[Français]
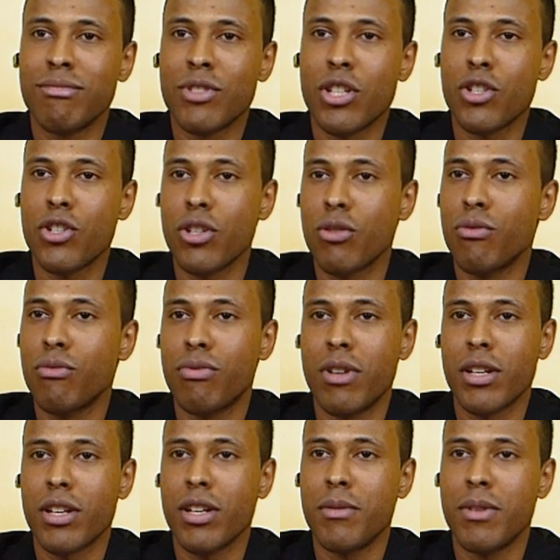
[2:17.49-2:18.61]
Sachez qu'une
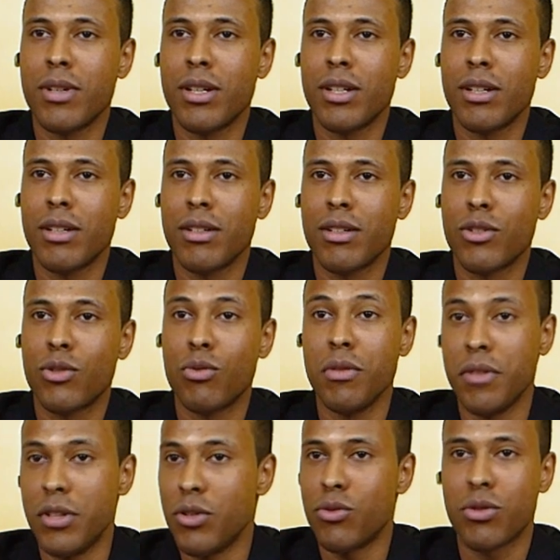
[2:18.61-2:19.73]
fois qu'elle m'a
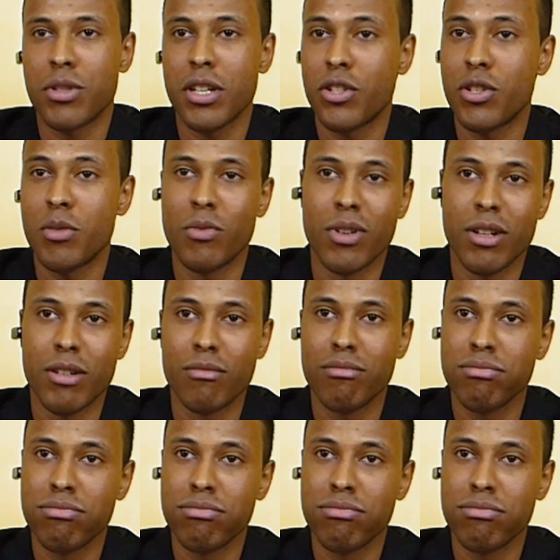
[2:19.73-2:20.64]
suivi jusqu'à chez moi,